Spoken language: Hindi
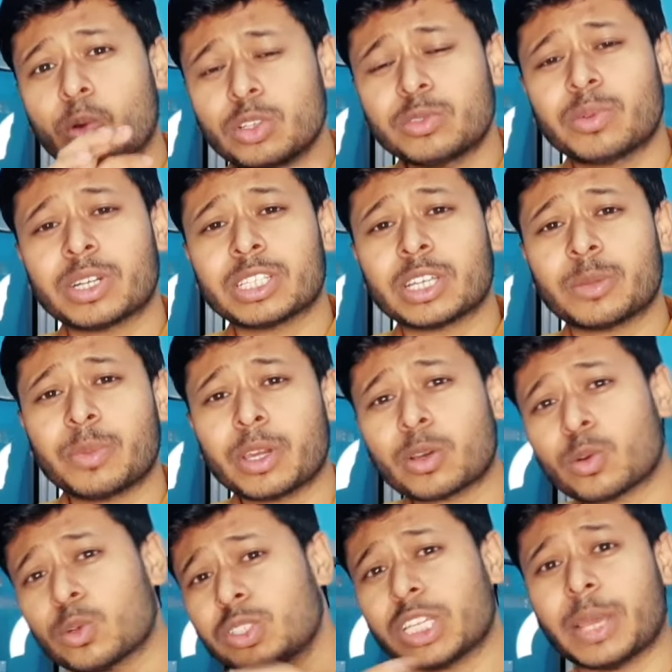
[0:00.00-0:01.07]
उस वर्जन
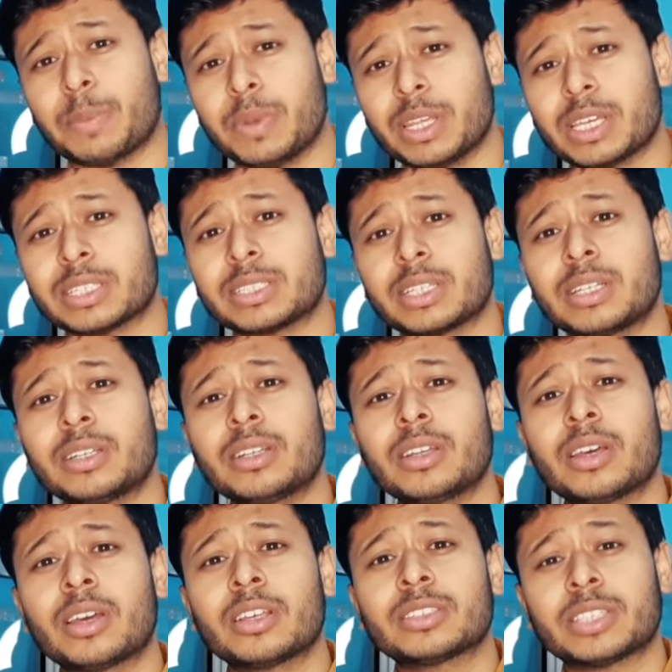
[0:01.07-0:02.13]
में कुछ एप्लीकेशन
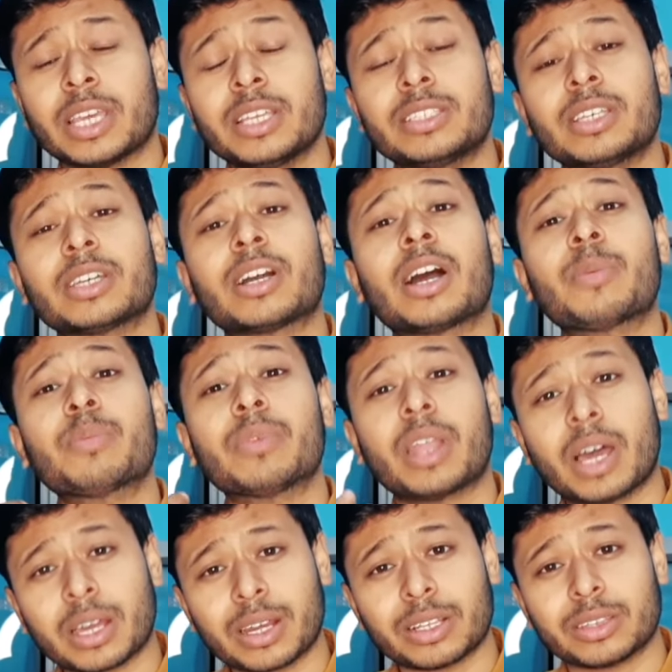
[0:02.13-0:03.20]
सही से काम
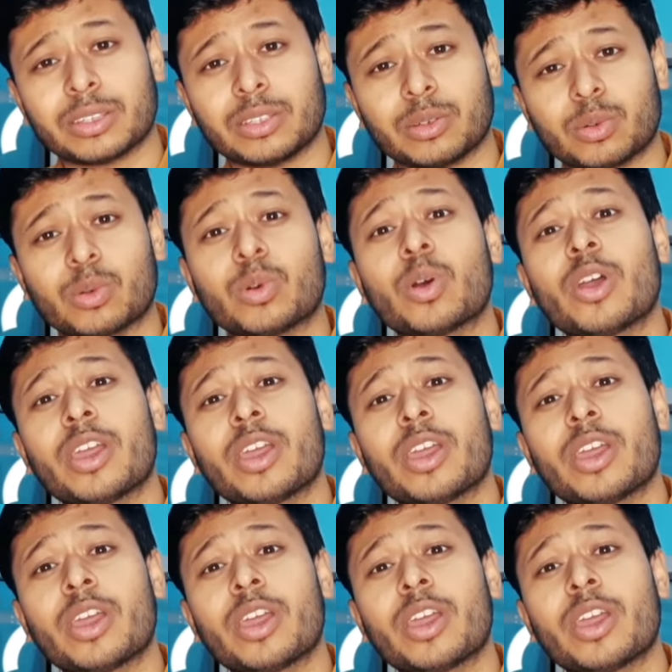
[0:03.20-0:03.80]
ना करती हो